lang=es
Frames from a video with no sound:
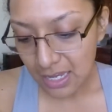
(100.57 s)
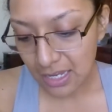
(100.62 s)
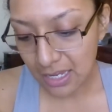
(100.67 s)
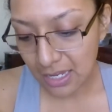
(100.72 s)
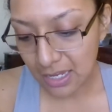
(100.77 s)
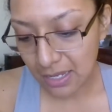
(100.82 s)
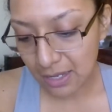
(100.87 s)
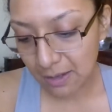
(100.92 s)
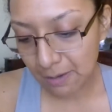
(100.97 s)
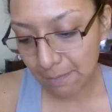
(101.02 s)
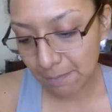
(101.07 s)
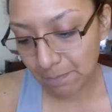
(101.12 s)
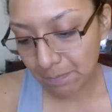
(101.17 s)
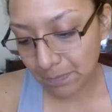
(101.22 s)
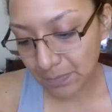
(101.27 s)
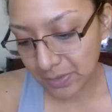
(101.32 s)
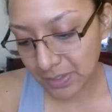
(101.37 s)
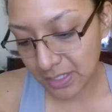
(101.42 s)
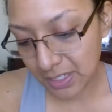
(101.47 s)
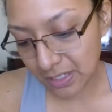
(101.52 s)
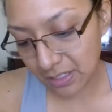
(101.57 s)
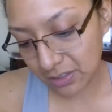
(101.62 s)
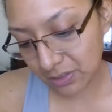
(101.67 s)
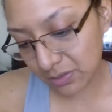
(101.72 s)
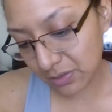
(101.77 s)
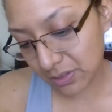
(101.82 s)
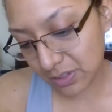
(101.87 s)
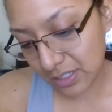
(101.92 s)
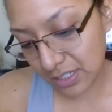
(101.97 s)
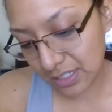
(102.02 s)
Y mm, sí,
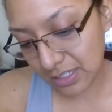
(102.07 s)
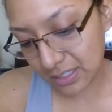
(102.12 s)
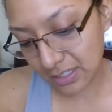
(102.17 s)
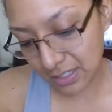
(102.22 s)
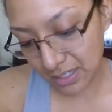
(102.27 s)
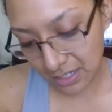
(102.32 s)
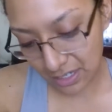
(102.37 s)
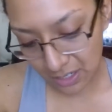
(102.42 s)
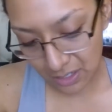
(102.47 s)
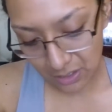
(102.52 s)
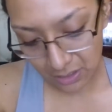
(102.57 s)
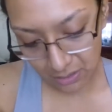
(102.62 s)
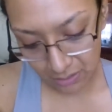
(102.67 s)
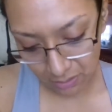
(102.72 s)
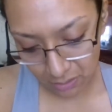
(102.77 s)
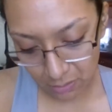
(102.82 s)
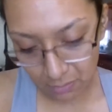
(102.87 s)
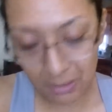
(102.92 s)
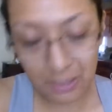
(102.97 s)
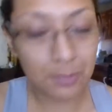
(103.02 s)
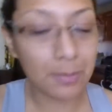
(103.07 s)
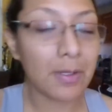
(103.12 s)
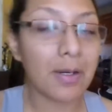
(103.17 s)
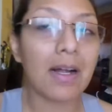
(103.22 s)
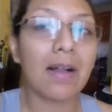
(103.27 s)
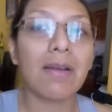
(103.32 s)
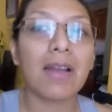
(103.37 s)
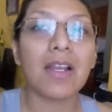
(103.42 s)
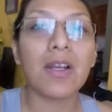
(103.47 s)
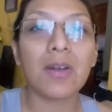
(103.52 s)
entonces eh, lo más
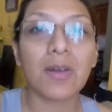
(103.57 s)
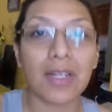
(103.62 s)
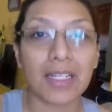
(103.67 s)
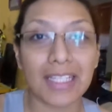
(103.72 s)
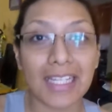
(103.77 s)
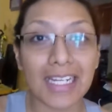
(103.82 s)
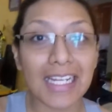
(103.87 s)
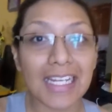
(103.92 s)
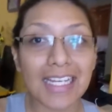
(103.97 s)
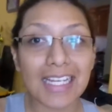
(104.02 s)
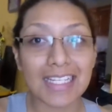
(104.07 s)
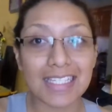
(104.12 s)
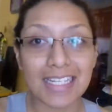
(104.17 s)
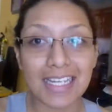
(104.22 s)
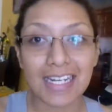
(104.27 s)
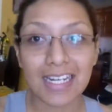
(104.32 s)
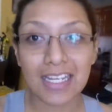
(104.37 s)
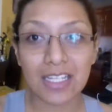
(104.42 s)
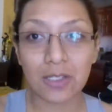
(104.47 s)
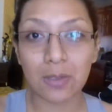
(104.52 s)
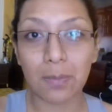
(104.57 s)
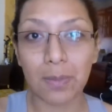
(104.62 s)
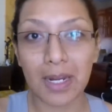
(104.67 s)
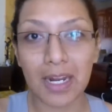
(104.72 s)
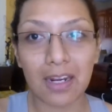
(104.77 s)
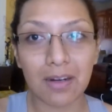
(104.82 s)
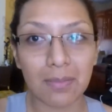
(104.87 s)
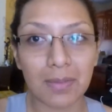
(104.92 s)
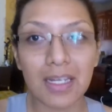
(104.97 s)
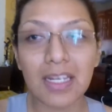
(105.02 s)
probable y lo que tienen que hacer es
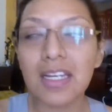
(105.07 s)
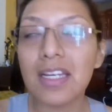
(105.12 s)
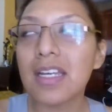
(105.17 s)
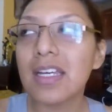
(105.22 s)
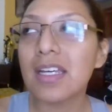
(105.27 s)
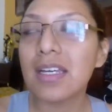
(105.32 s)
operarme